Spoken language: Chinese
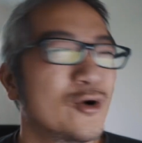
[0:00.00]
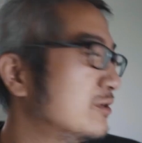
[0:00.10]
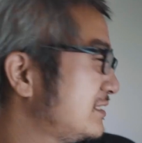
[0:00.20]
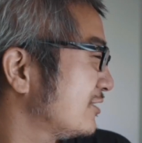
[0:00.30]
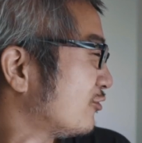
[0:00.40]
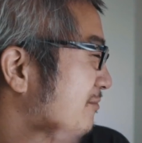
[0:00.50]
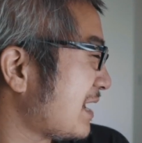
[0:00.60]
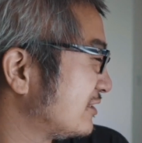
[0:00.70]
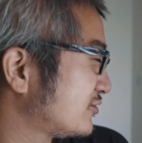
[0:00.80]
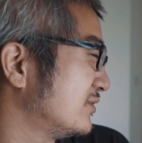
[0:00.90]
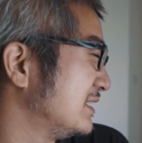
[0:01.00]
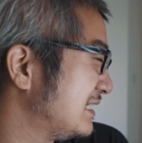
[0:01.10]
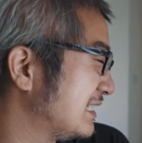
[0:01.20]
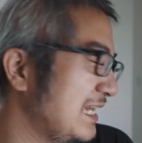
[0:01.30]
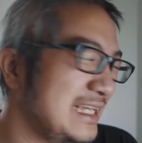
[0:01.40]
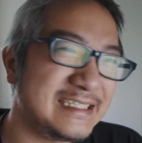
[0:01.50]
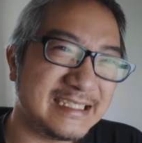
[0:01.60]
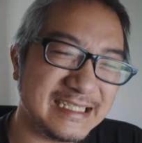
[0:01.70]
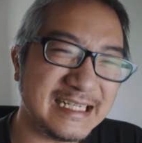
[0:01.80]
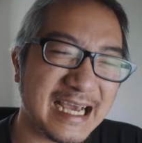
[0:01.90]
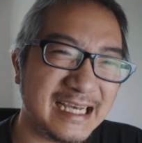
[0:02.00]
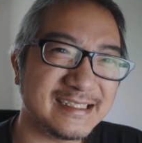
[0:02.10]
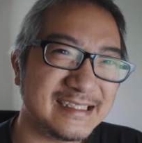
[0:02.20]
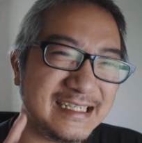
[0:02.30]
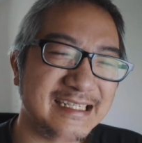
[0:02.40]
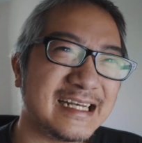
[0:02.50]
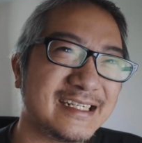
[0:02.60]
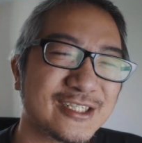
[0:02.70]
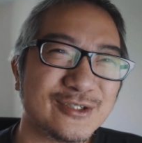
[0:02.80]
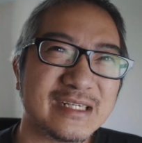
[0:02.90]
我记得我买索尼的 a 七 s D 的时候，